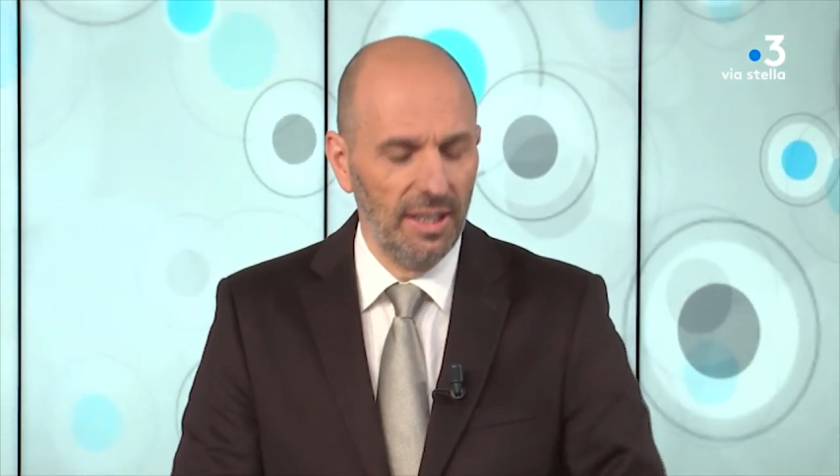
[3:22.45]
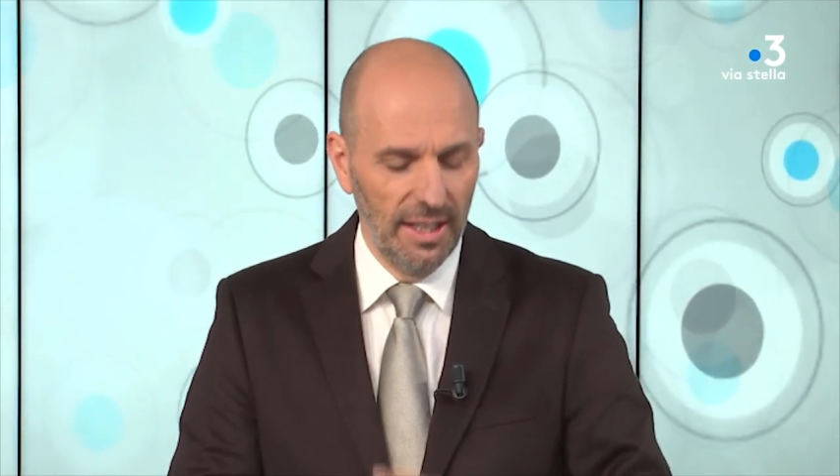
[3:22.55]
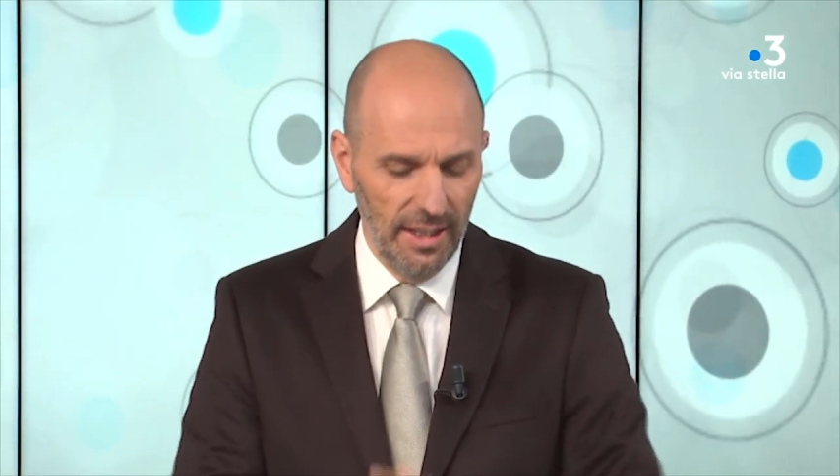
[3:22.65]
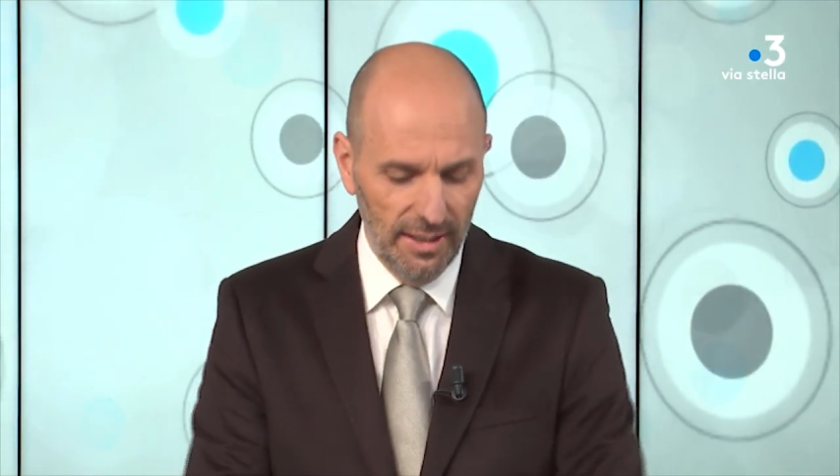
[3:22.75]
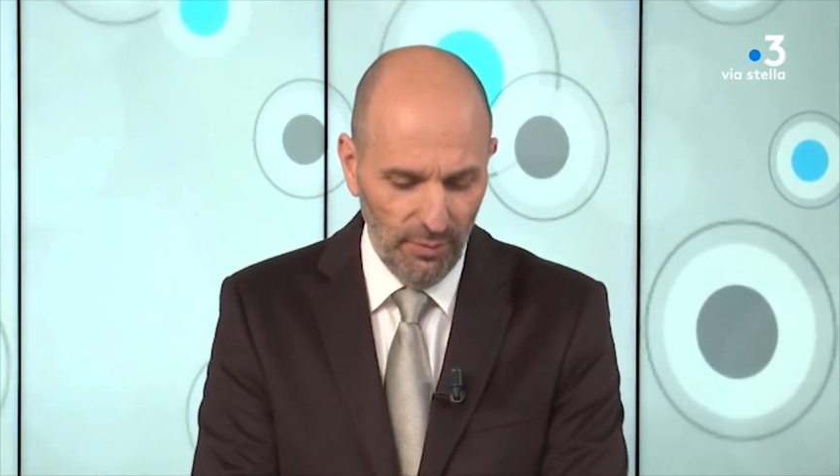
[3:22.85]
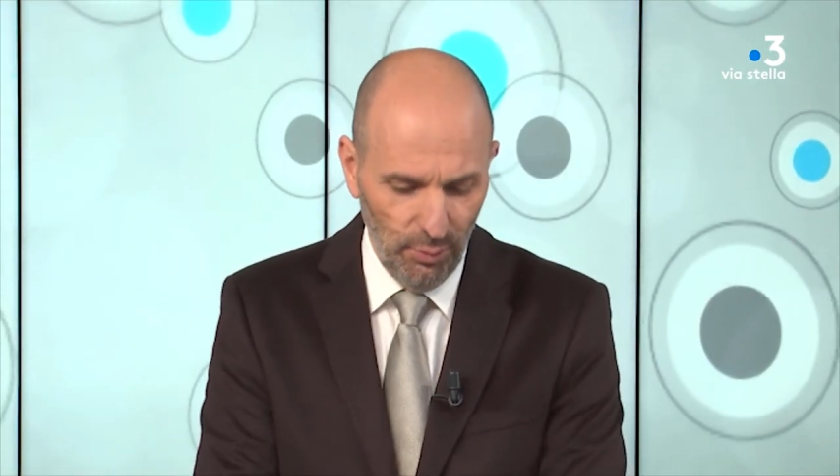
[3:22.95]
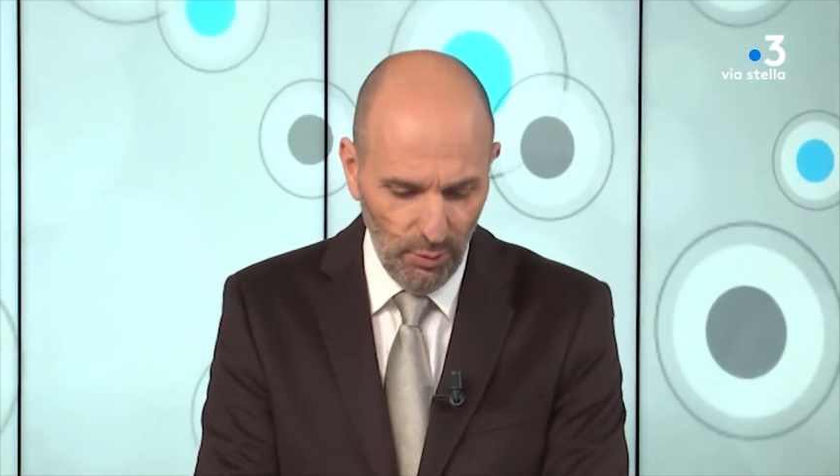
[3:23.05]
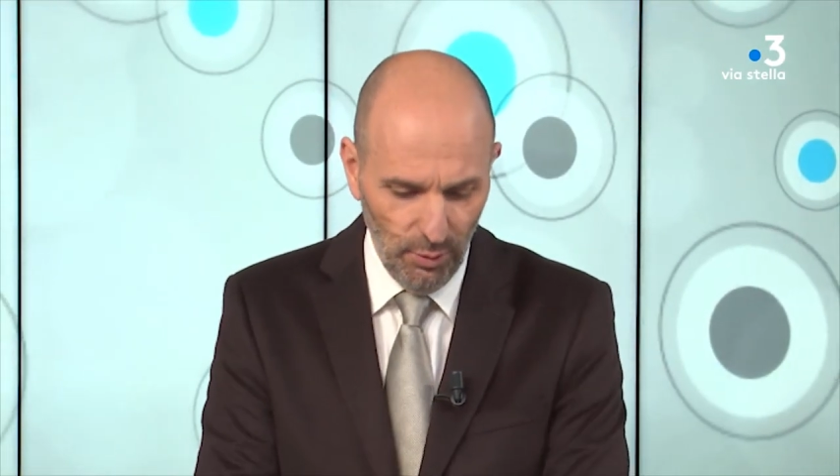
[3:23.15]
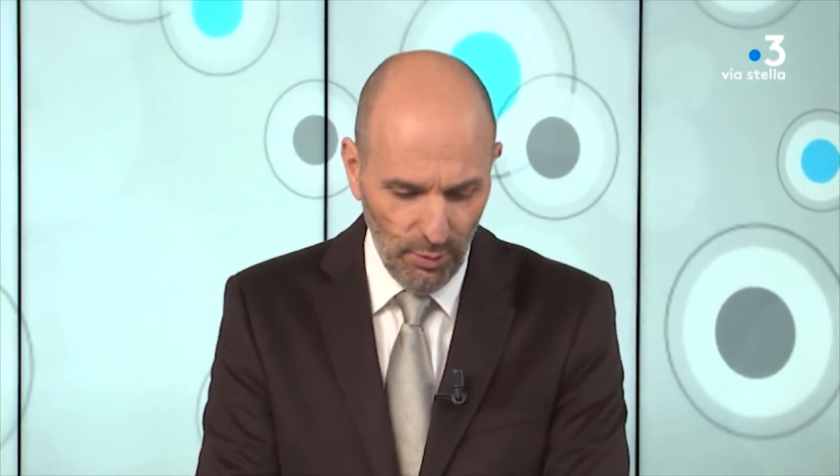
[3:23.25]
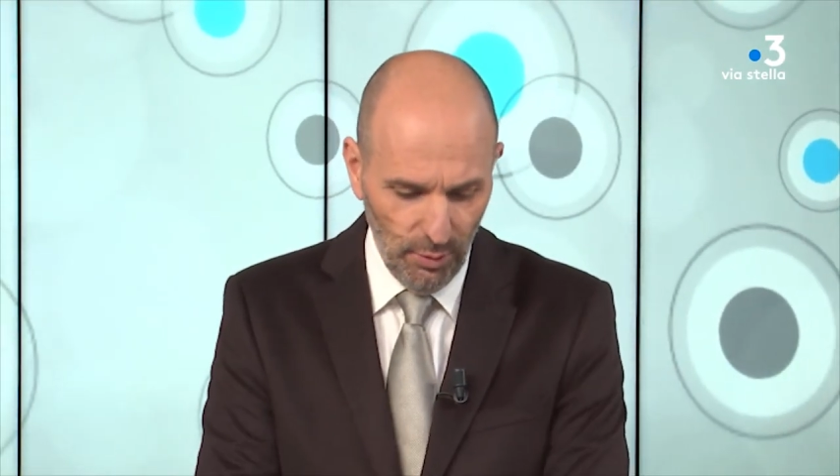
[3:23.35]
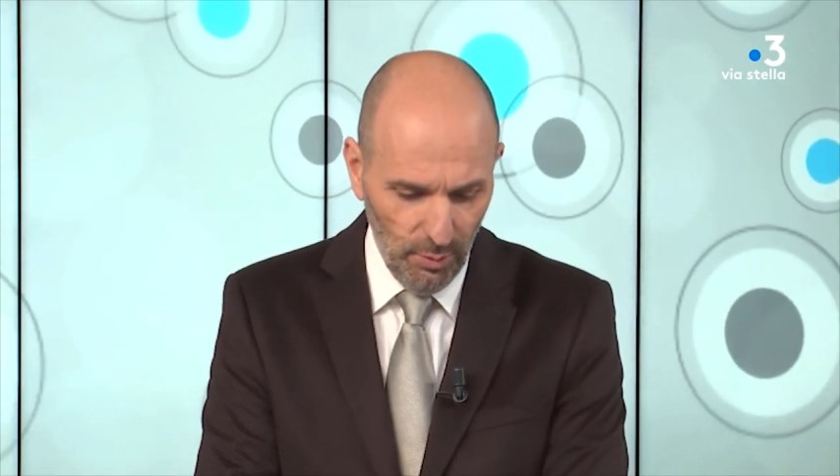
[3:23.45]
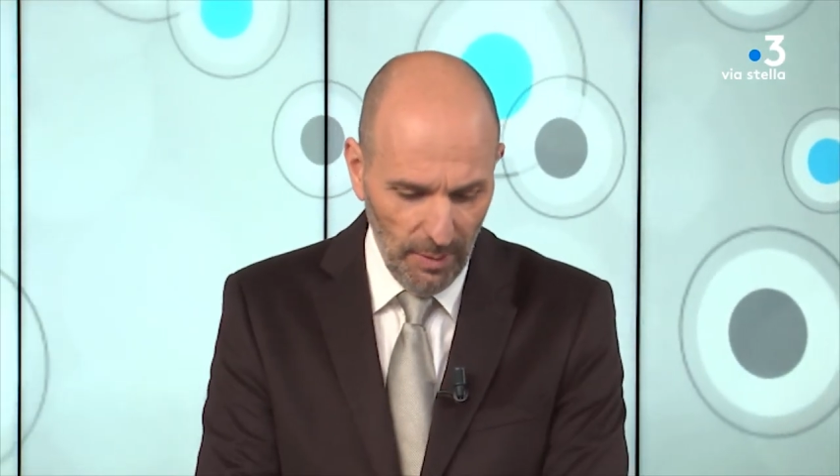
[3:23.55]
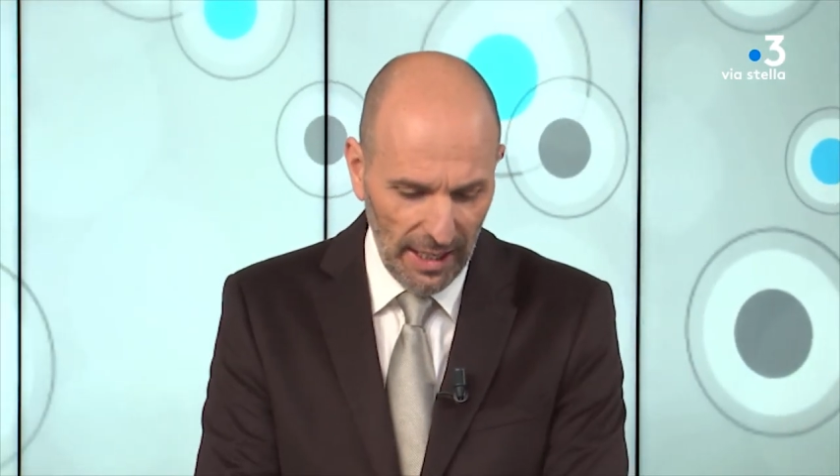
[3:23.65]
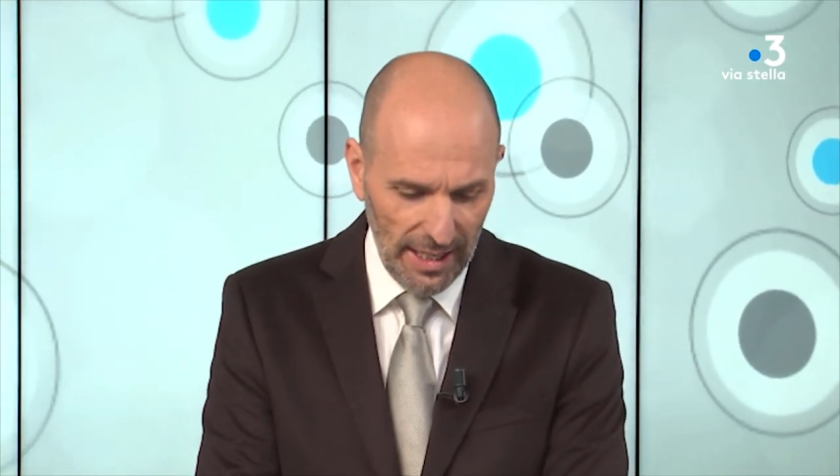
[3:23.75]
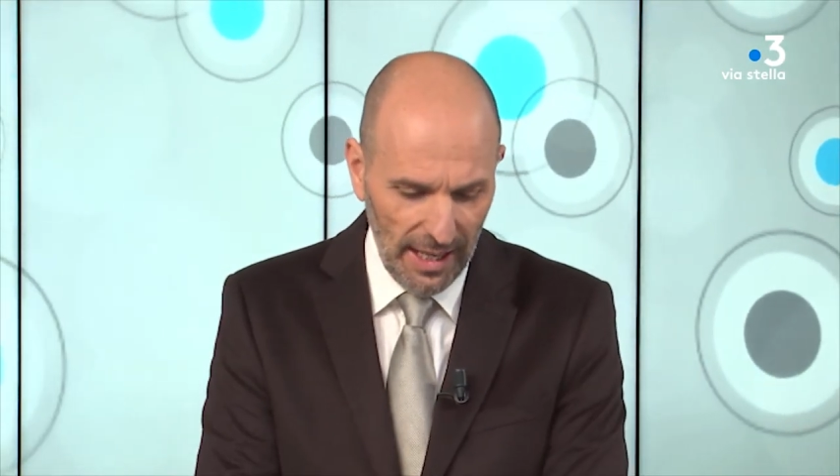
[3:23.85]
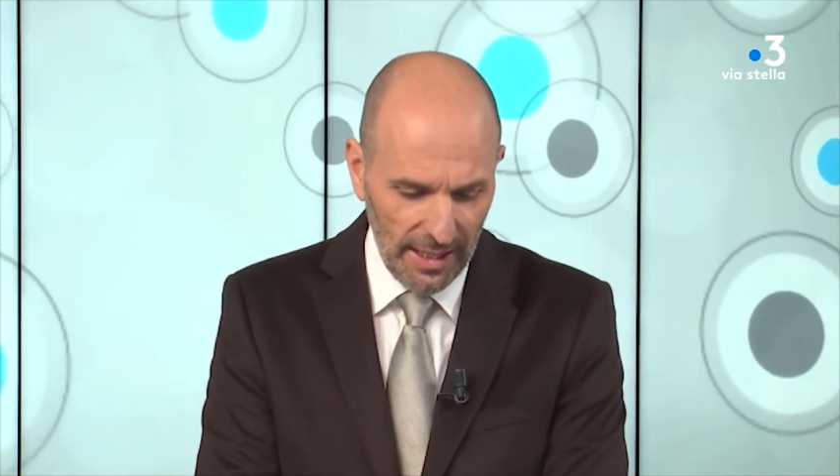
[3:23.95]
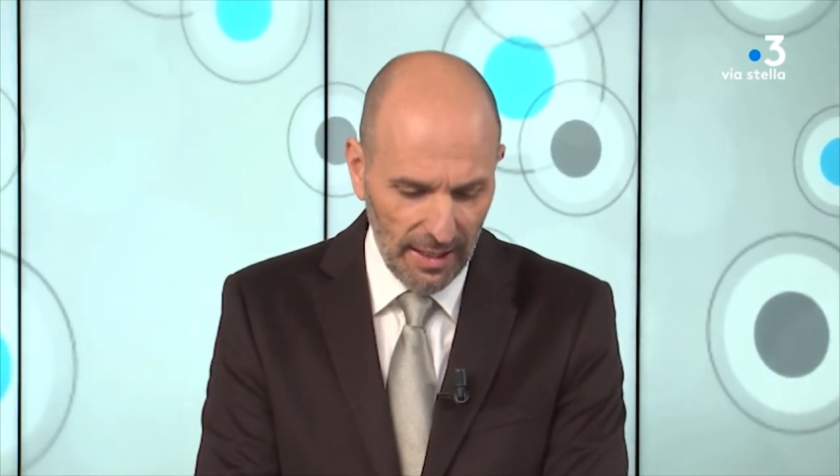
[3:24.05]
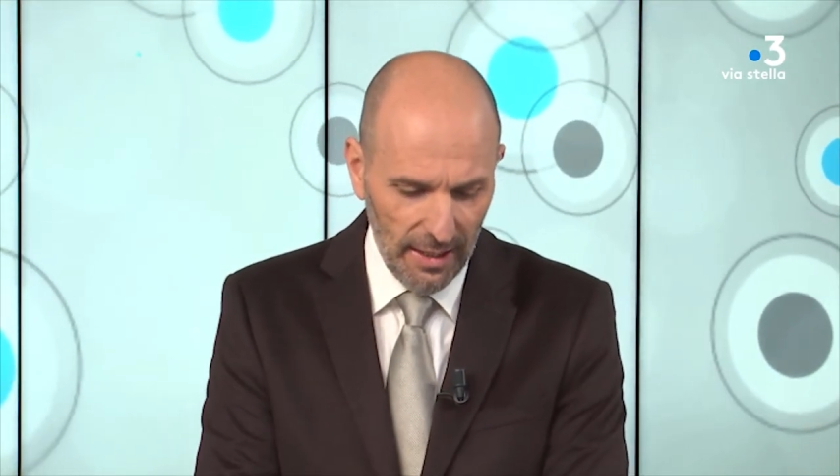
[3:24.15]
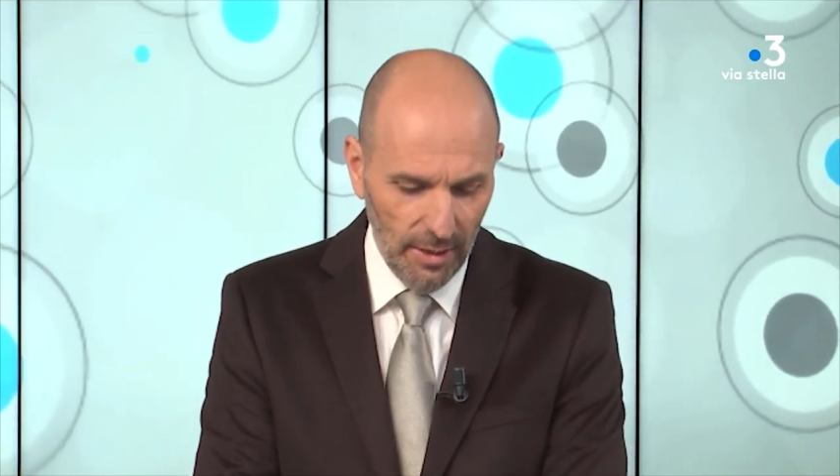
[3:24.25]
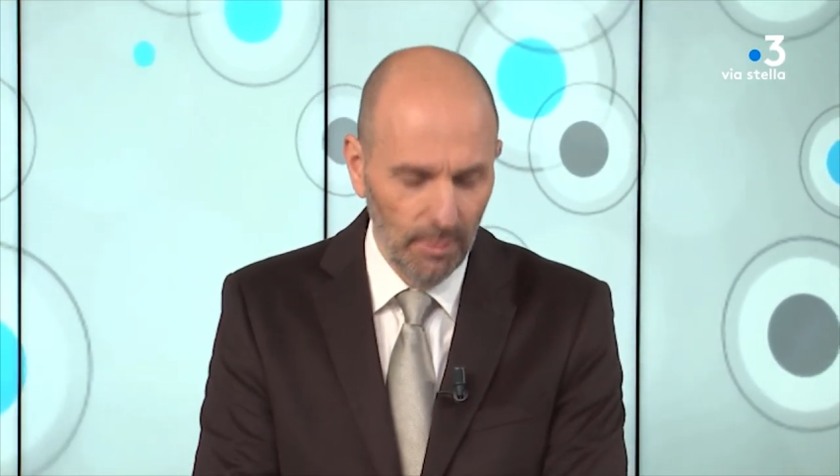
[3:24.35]
il y a des fouilles de, de Marianne.
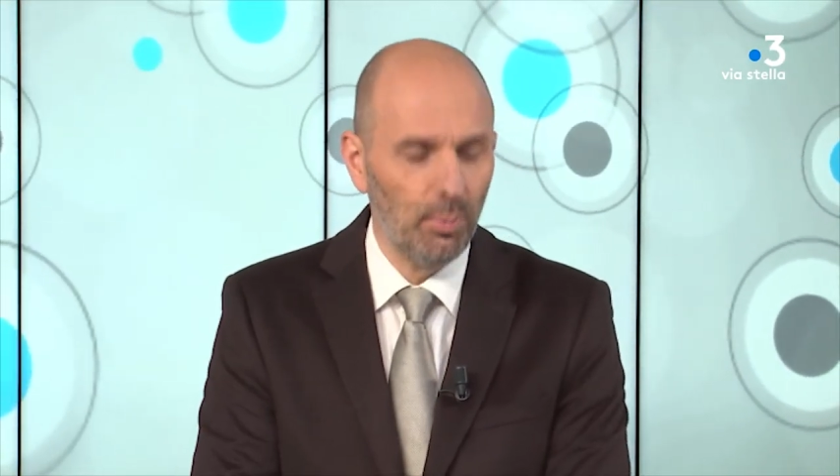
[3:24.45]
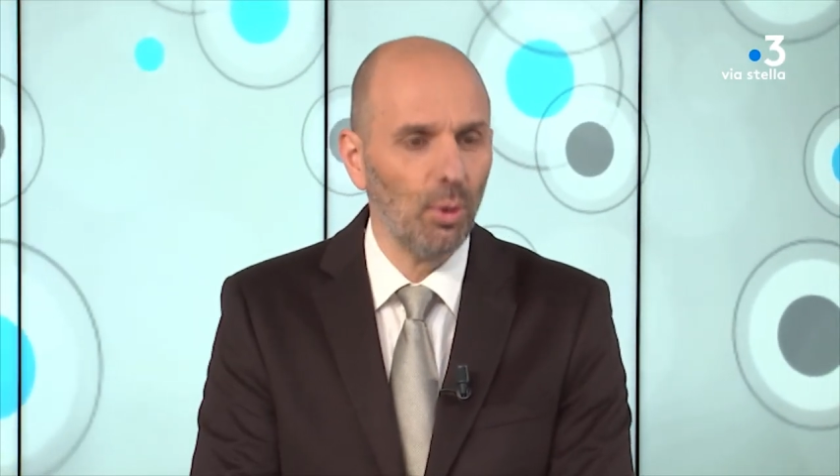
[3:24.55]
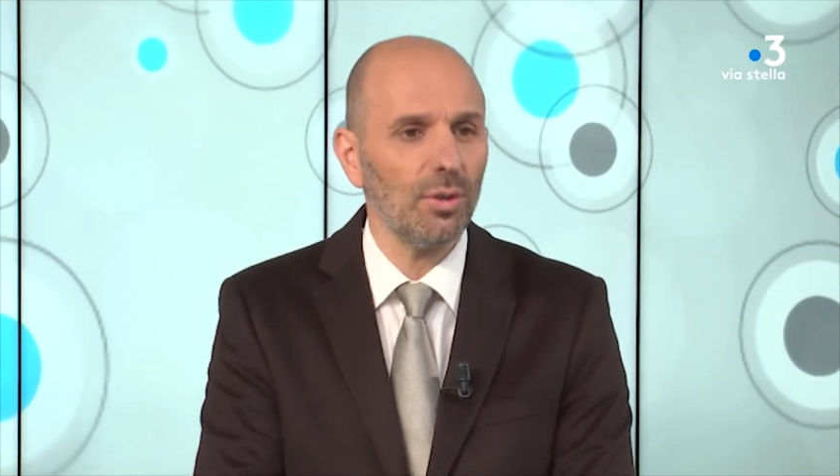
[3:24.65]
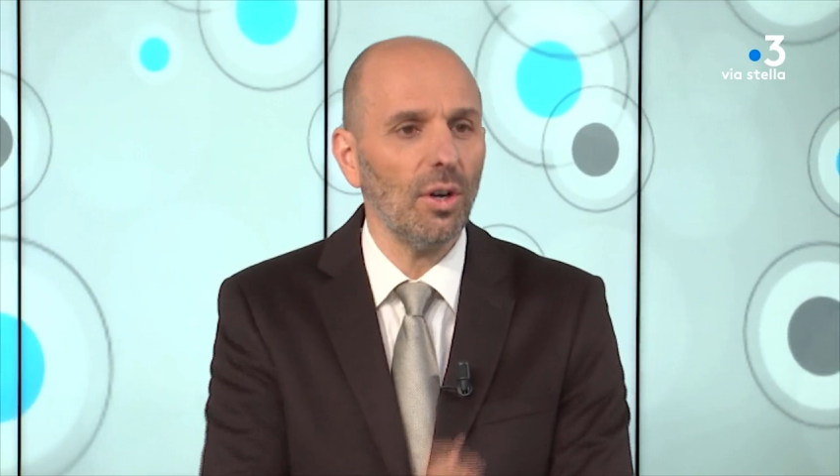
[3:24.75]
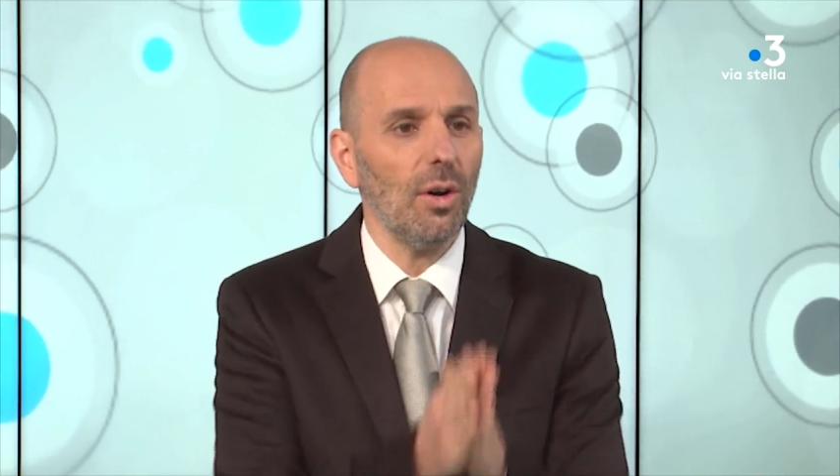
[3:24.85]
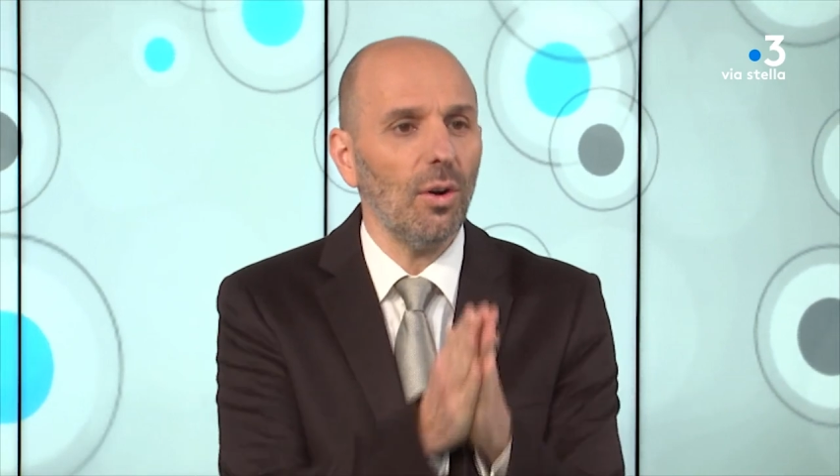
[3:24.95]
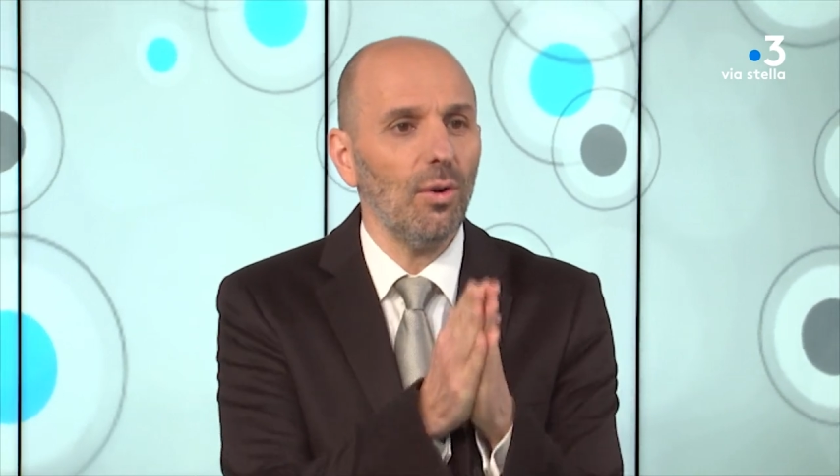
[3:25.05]
Pourtant,